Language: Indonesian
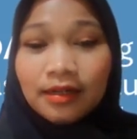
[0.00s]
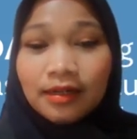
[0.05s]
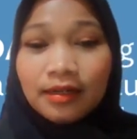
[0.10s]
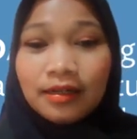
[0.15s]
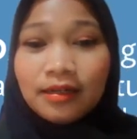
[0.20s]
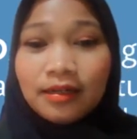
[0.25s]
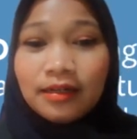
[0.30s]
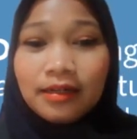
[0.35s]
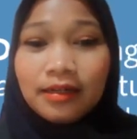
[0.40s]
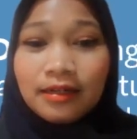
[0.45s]

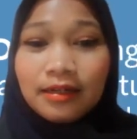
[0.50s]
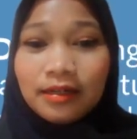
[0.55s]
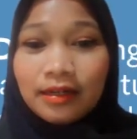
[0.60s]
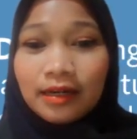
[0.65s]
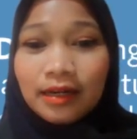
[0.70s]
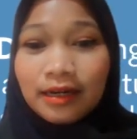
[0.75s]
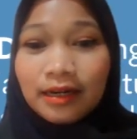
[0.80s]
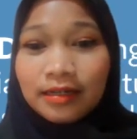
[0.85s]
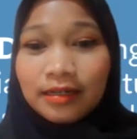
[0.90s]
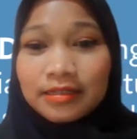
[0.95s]

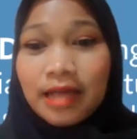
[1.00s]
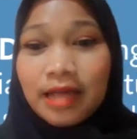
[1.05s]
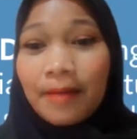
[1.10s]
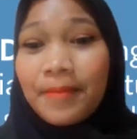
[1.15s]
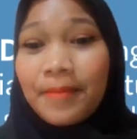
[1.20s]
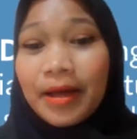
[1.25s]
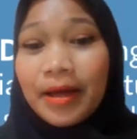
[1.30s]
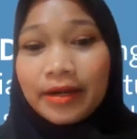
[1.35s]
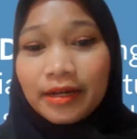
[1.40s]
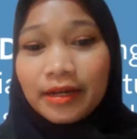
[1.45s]
eh,
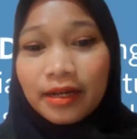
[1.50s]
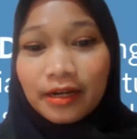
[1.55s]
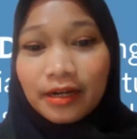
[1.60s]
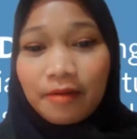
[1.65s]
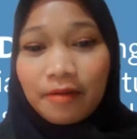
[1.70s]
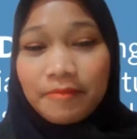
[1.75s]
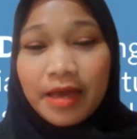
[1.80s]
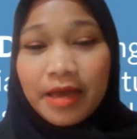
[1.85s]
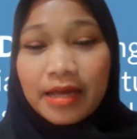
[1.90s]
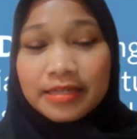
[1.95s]
sama dengan
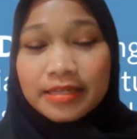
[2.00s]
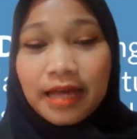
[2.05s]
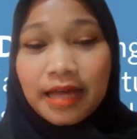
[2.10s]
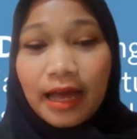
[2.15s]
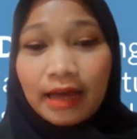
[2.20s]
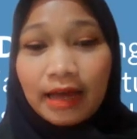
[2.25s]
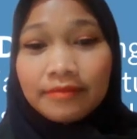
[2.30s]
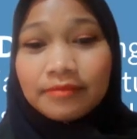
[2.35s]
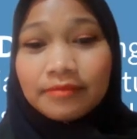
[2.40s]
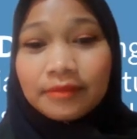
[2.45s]

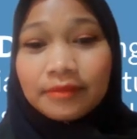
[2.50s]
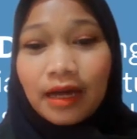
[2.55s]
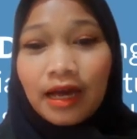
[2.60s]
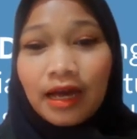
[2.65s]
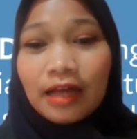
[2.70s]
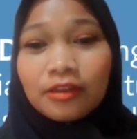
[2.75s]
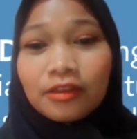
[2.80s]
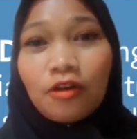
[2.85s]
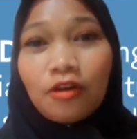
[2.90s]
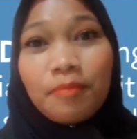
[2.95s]
kebiasaan
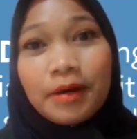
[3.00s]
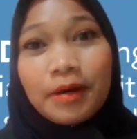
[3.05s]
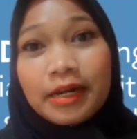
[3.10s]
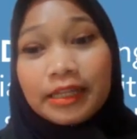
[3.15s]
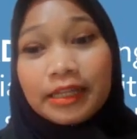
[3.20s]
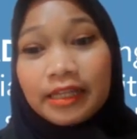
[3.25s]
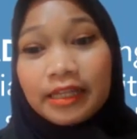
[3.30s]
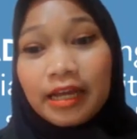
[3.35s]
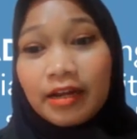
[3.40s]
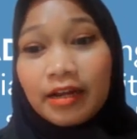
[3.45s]
atau
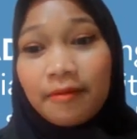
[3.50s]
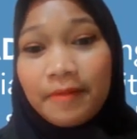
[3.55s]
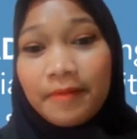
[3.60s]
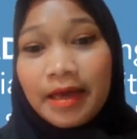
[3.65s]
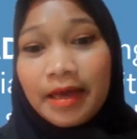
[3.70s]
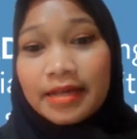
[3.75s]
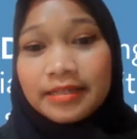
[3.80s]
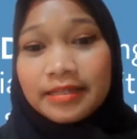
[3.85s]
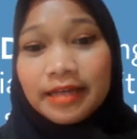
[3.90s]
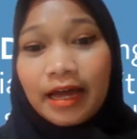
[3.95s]
pengertian
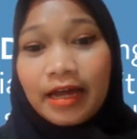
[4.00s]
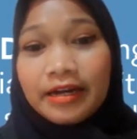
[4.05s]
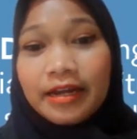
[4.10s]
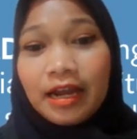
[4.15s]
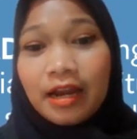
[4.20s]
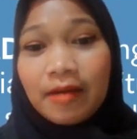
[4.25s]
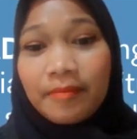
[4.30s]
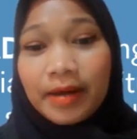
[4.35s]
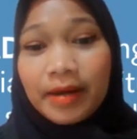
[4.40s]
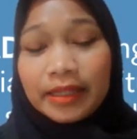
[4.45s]
kebiasaan
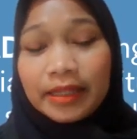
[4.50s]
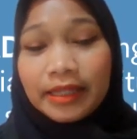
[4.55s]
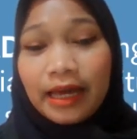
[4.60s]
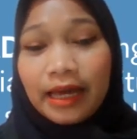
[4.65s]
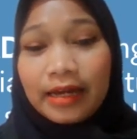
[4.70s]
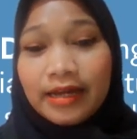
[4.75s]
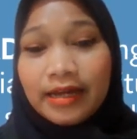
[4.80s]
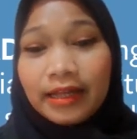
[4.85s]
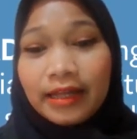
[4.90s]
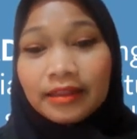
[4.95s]
dalam arti
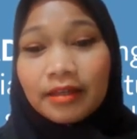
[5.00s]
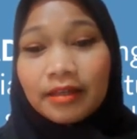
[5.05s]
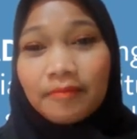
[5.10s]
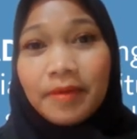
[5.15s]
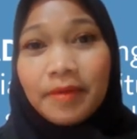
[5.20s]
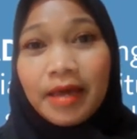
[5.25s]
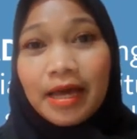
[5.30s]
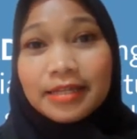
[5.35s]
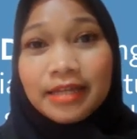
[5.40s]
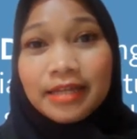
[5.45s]
adat
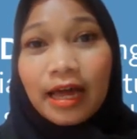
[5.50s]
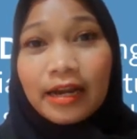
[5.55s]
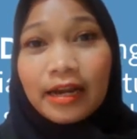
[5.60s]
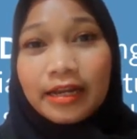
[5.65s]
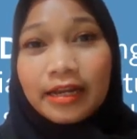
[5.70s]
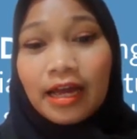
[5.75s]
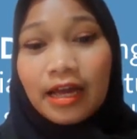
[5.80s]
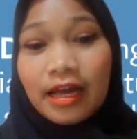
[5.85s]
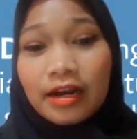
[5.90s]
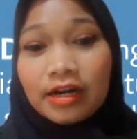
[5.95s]
kebiasaan
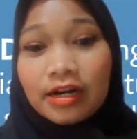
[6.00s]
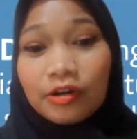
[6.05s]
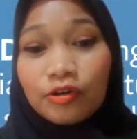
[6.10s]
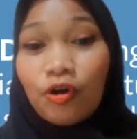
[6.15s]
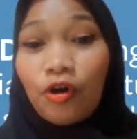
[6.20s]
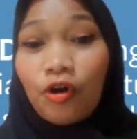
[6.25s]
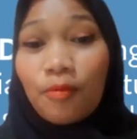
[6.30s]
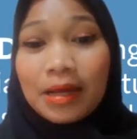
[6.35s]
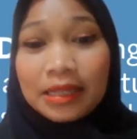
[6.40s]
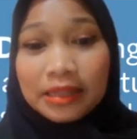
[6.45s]
yang
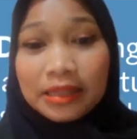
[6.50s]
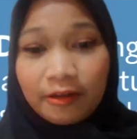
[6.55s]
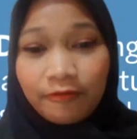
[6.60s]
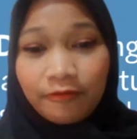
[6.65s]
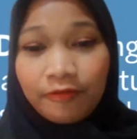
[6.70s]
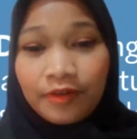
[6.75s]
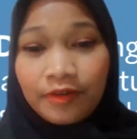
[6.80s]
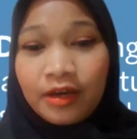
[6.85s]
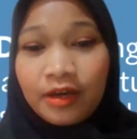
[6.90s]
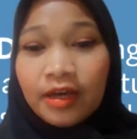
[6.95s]
normatif
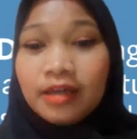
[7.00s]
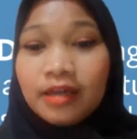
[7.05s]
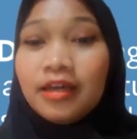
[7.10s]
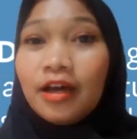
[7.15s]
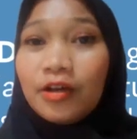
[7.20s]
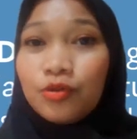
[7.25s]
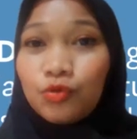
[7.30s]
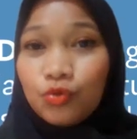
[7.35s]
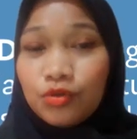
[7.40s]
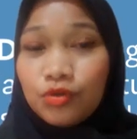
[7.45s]

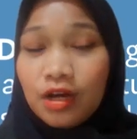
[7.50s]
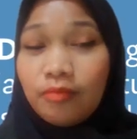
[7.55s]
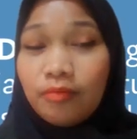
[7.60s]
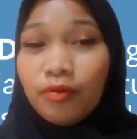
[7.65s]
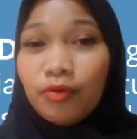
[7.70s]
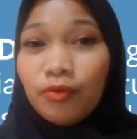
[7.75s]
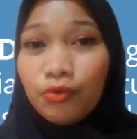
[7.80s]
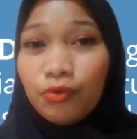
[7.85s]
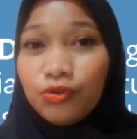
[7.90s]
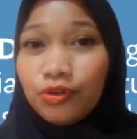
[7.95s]
yang sudah
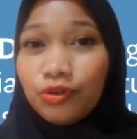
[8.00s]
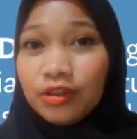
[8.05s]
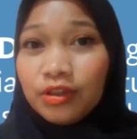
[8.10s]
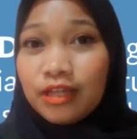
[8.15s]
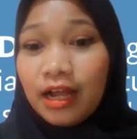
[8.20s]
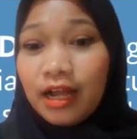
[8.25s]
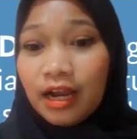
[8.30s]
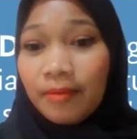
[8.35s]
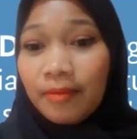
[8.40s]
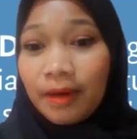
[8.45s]
berwujud
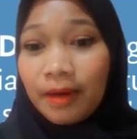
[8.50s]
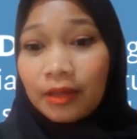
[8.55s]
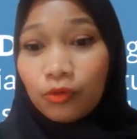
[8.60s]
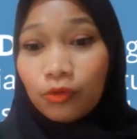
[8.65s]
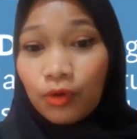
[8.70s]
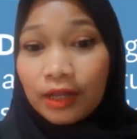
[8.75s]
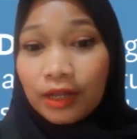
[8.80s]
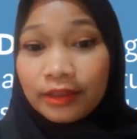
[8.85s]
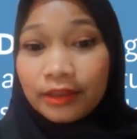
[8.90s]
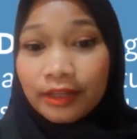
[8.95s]
dalam
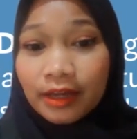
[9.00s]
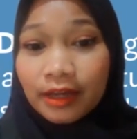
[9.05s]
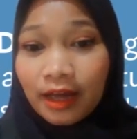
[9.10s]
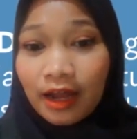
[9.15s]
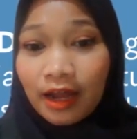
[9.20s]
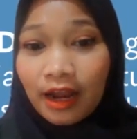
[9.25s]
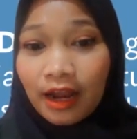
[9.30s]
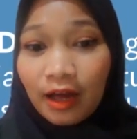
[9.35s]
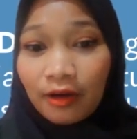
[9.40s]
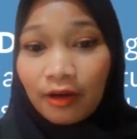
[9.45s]
aturan
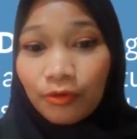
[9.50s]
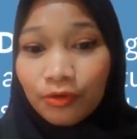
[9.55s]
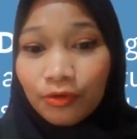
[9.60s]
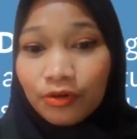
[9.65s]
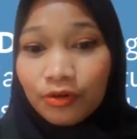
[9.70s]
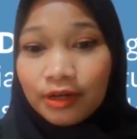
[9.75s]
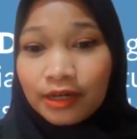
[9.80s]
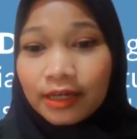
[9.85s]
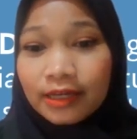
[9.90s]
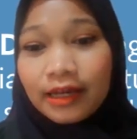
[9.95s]
tingkah
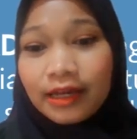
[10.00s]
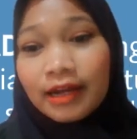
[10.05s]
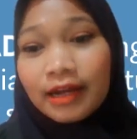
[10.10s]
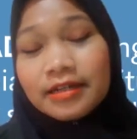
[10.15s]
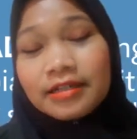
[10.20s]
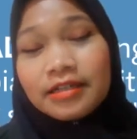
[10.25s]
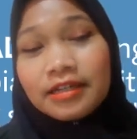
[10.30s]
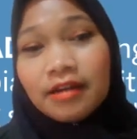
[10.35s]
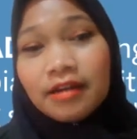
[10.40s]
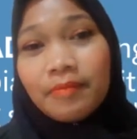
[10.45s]
laku yang
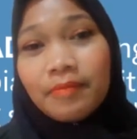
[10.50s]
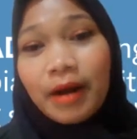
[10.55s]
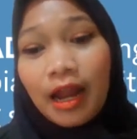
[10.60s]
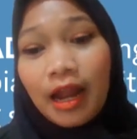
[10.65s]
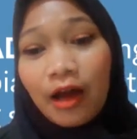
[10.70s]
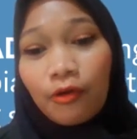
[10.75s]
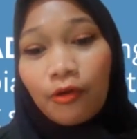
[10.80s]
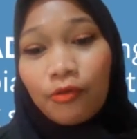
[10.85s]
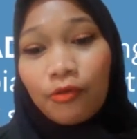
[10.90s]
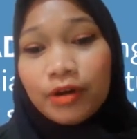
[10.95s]
di sini
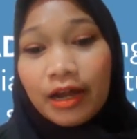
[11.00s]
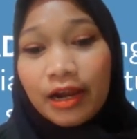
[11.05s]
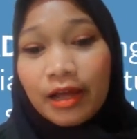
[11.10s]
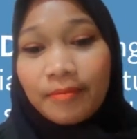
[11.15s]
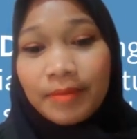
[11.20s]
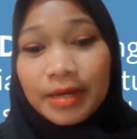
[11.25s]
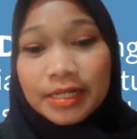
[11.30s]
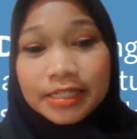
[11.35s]
berlaku dalam